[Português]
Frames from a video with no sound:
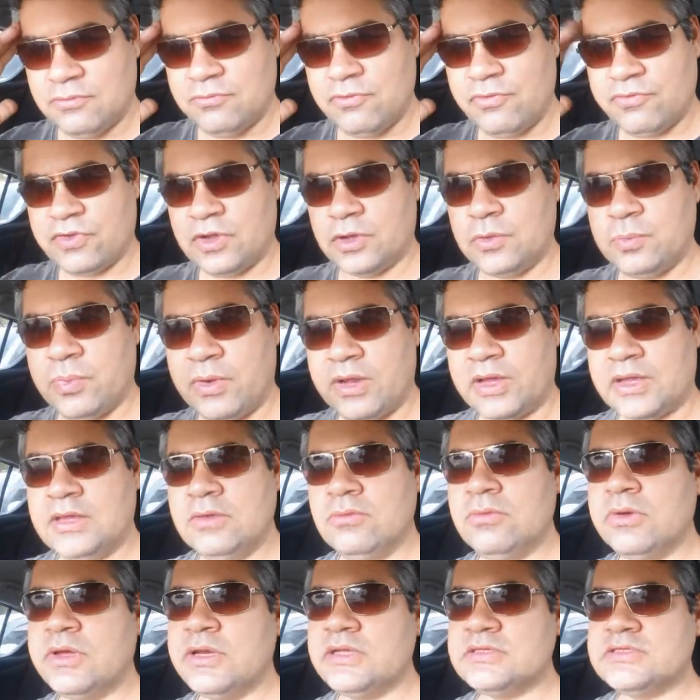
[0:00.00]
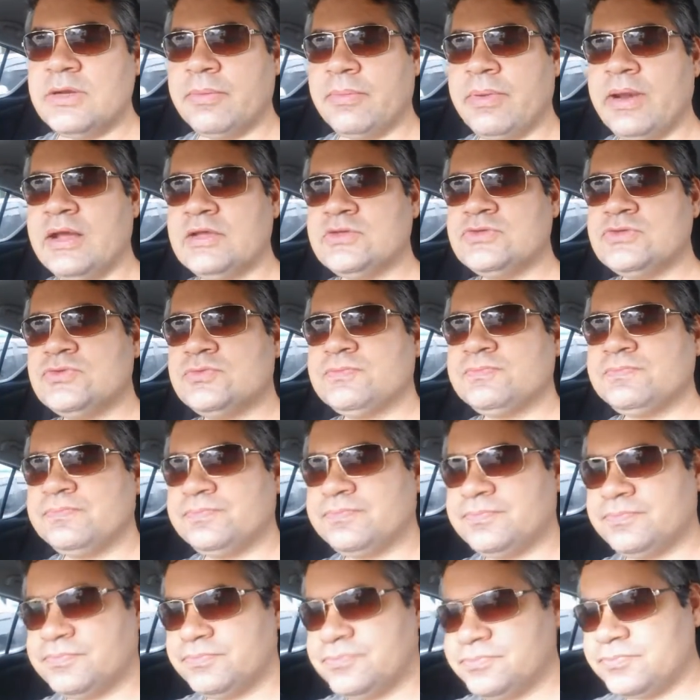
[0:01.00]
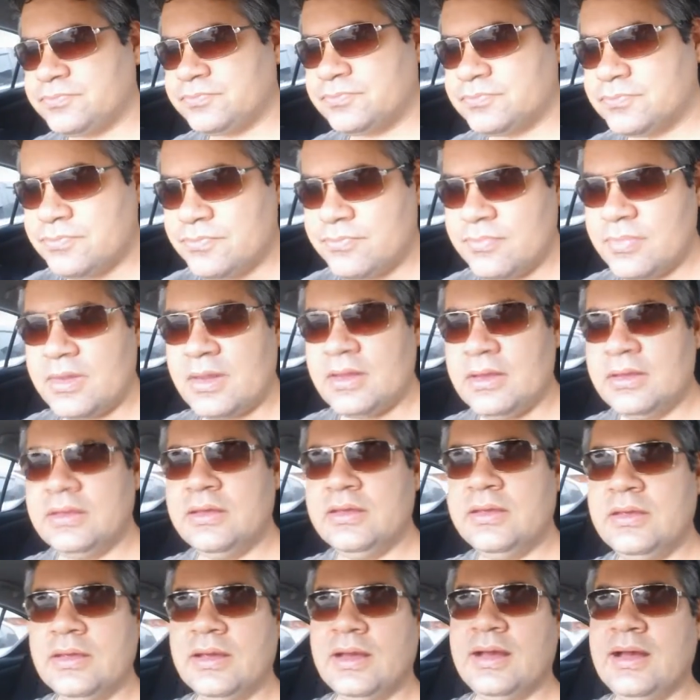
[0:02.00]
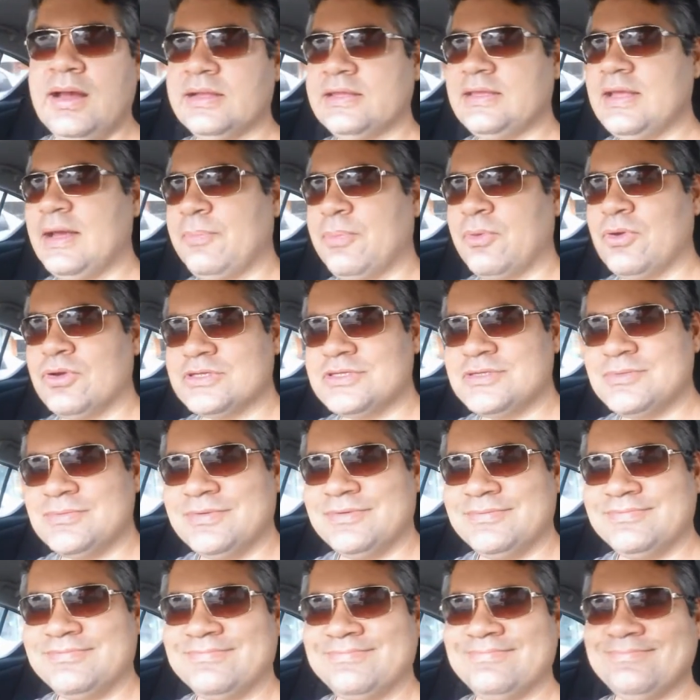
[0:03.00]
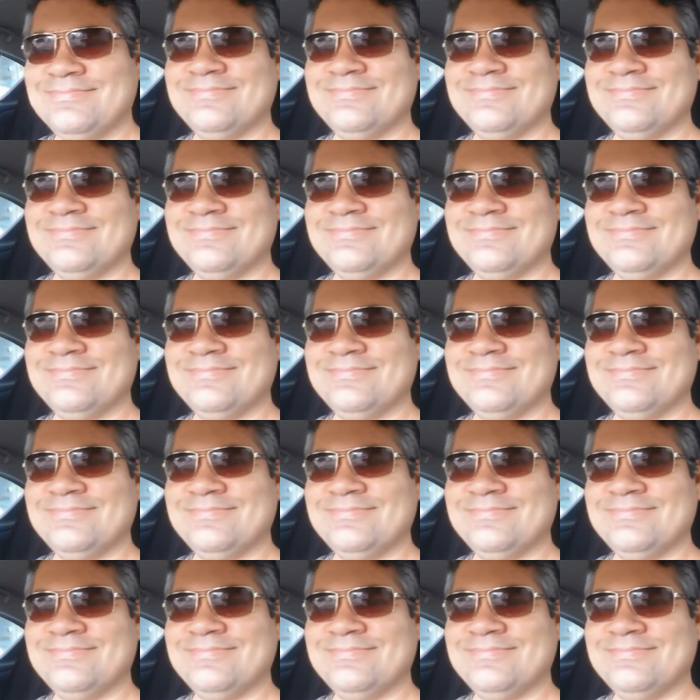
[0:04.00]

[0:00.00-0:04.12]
Vou ficando por aqui, um grande abraço e até a próxima.